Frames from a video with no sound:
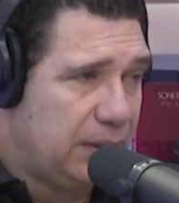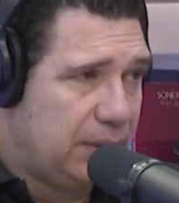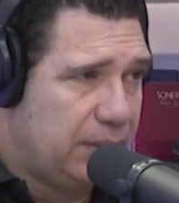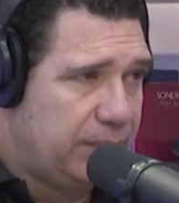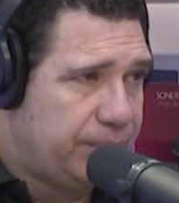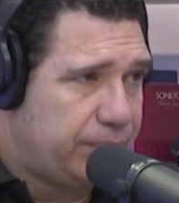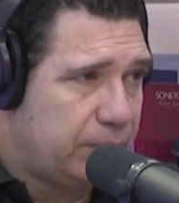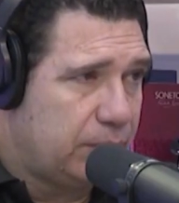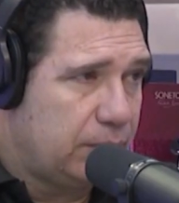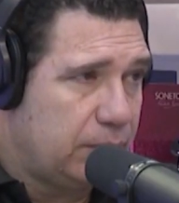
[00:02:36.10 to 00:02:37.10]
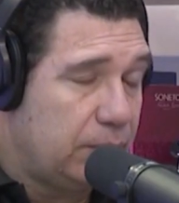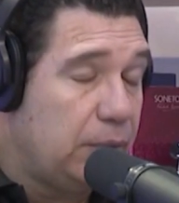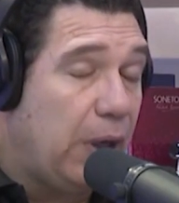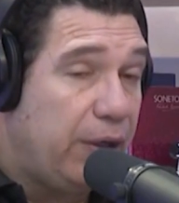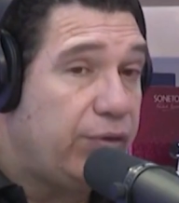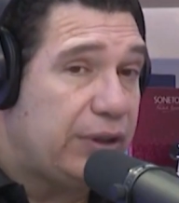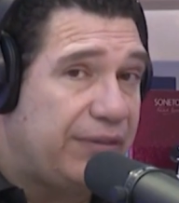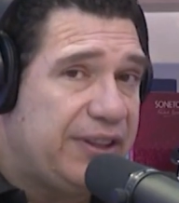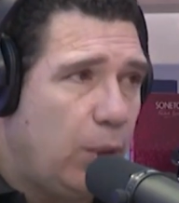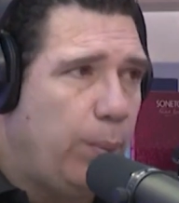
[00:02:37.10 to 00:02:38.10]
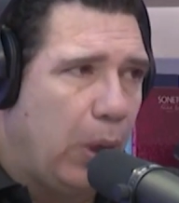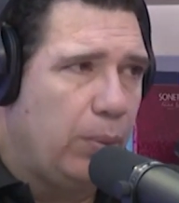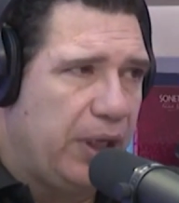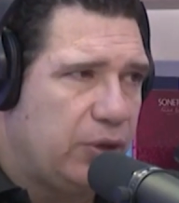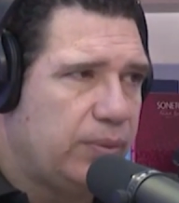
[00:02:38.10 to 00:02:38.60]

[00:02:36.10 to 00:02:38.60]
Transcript: começou com vôlei de praia? Não, eu estava em São Paulo mesmo.